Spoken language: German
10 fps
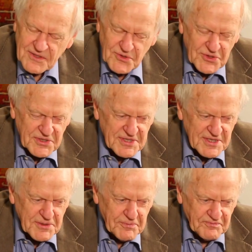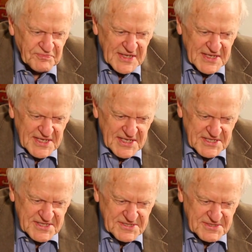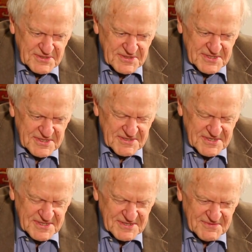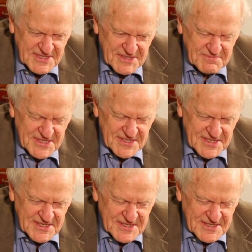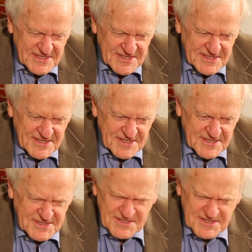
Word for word: Ja. Und, ähm, das kommt, wenn ich mir, äh,